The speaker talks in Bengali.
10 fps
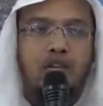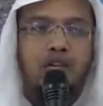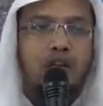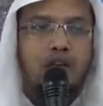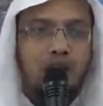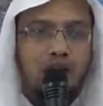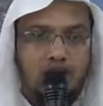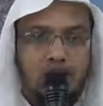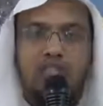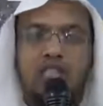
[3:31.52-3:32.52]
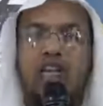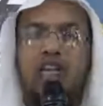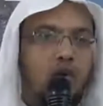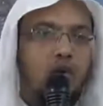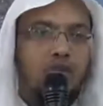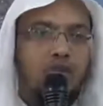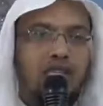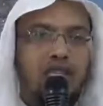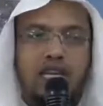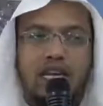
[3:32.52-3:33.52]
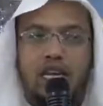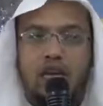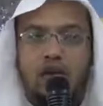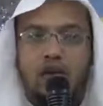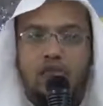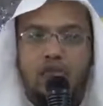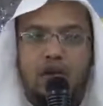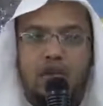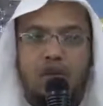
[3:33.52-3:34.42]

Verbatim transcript: না খেয়ে থাকাটা আমাদের জন্য কঠিন কিছু না কিন্তু